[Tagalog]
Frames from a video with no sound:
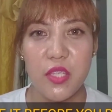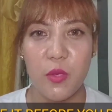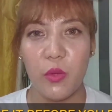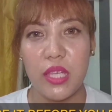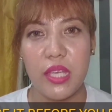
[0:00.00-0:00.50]

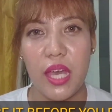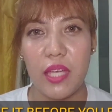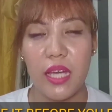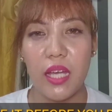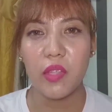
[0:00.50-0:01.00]
So,
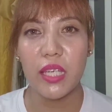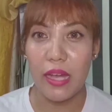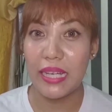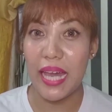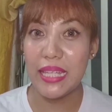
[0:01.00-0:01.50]
ganyan. Ang
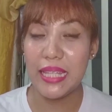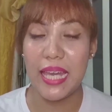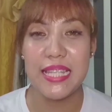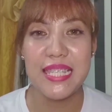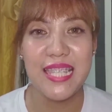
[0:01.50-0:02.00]
naging
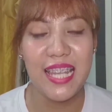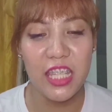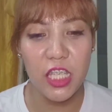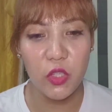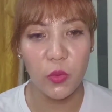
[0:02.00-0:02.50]
guidelines
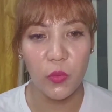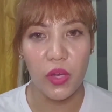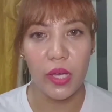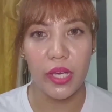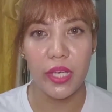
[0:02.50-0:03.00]
nila dito
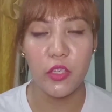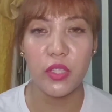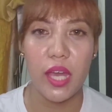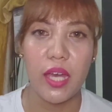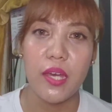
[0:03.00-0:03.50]
ay,
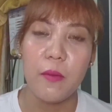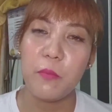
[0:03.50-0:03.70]
yun nga,